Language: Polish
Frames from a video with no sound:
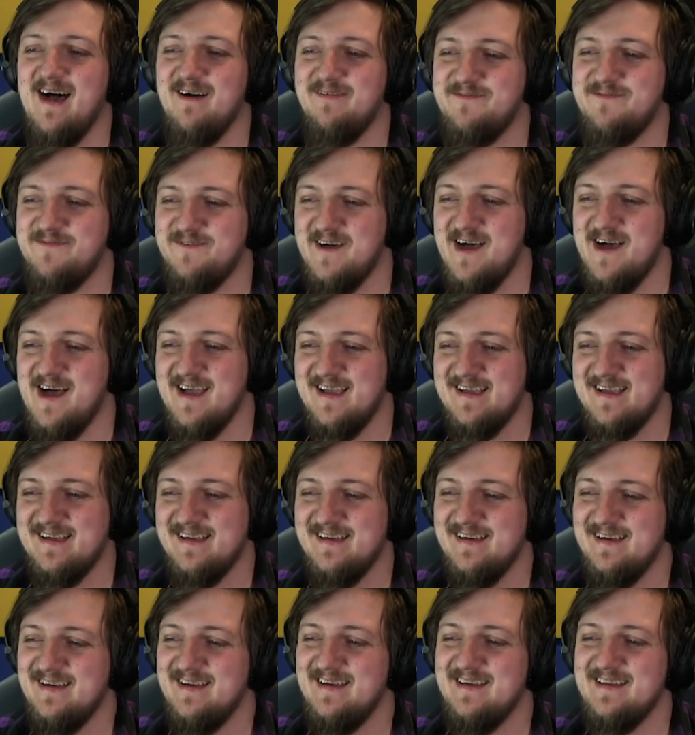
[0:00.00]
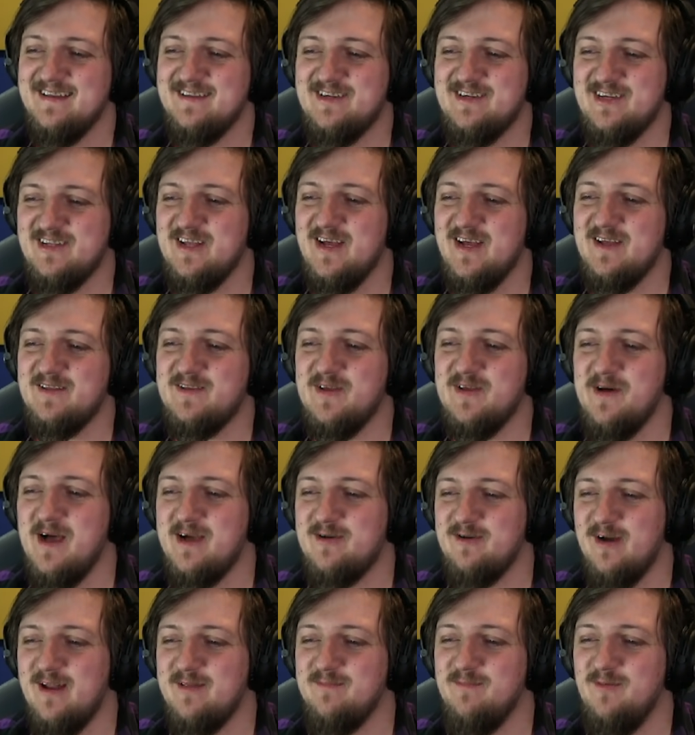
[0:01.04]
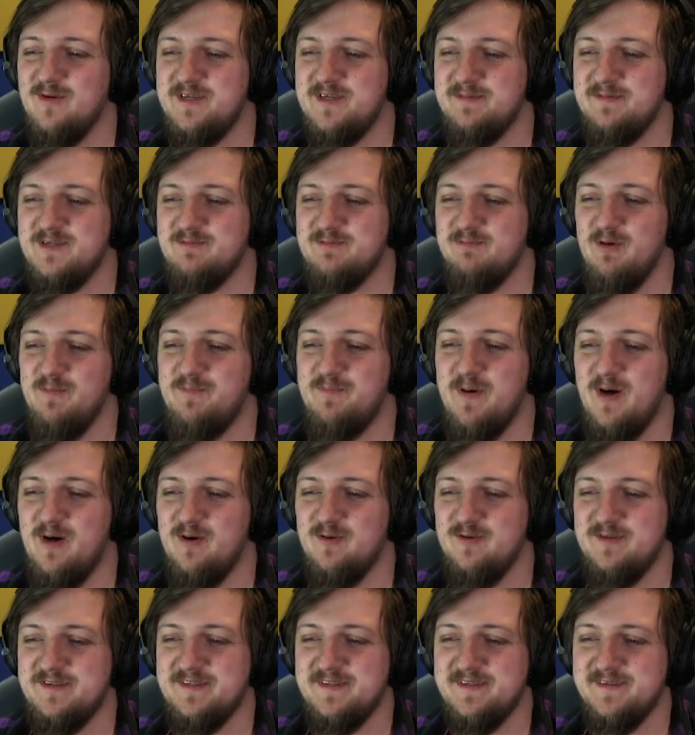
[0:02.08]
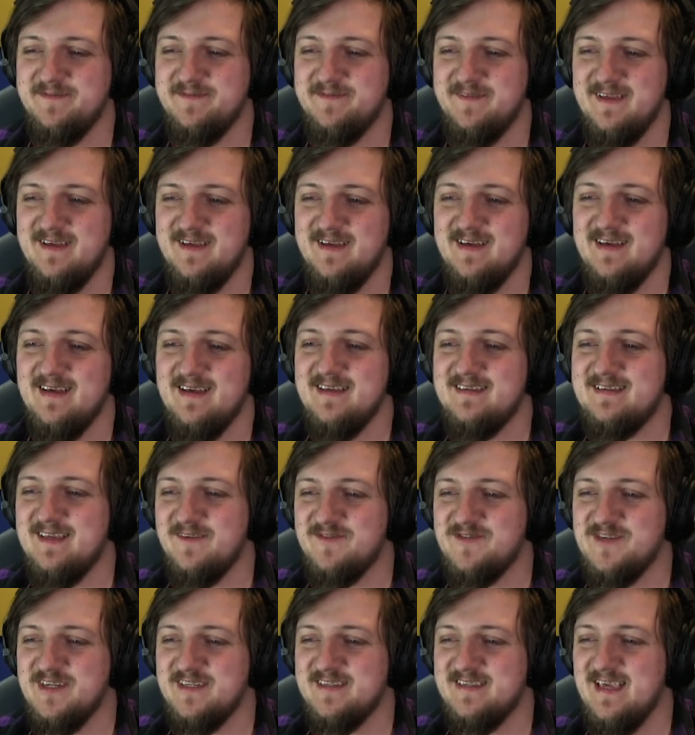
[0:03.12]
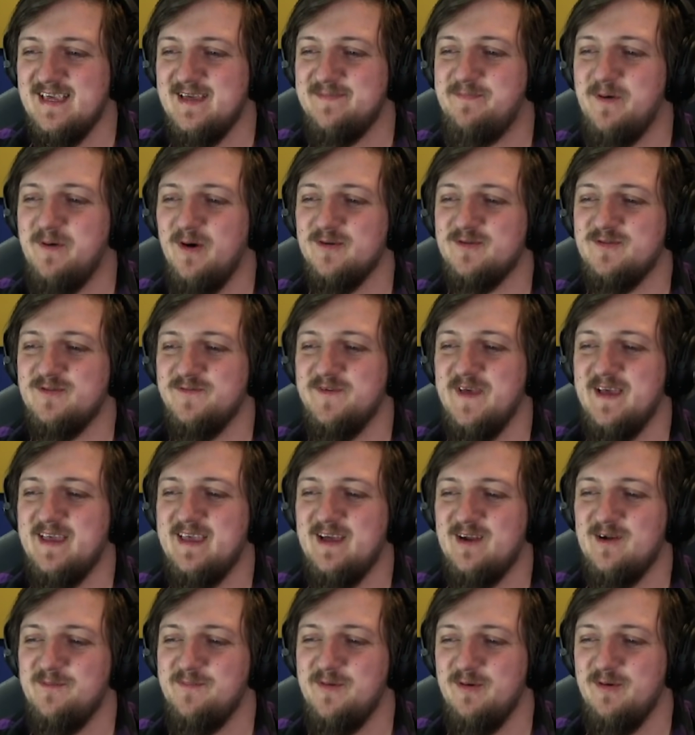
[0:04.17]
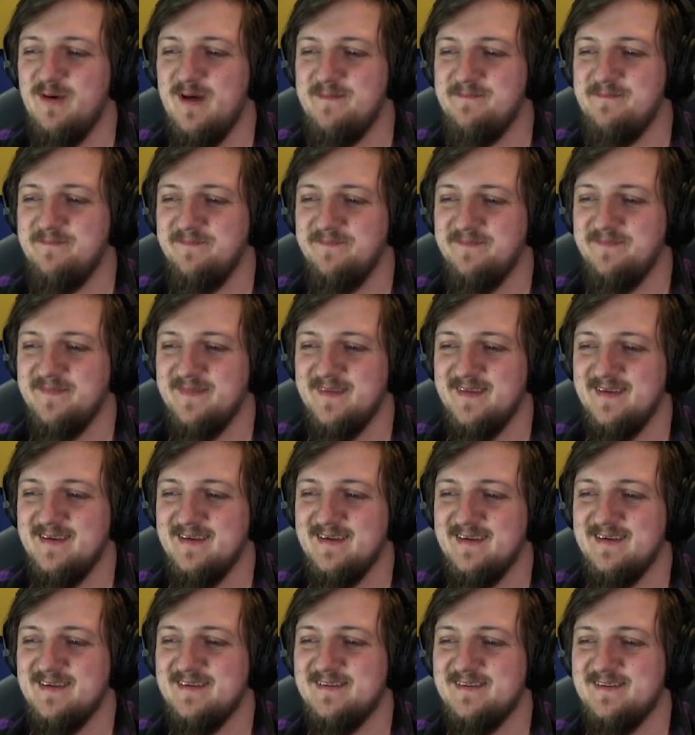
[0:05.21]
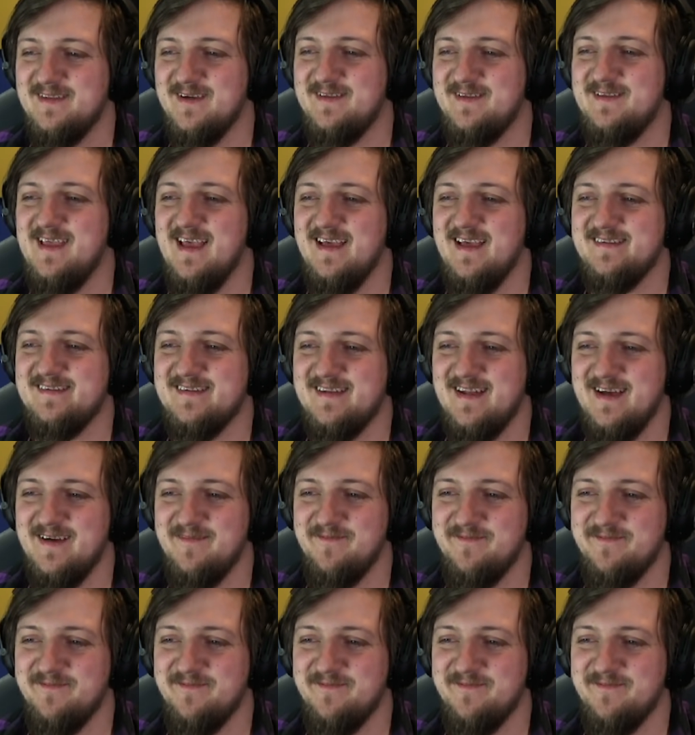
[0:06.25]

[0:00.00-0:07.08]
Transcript: fuck? Czy to, to akurat musi być mój pose? Ze wszystkich pose'ów, jakie robiłem? No nieźle.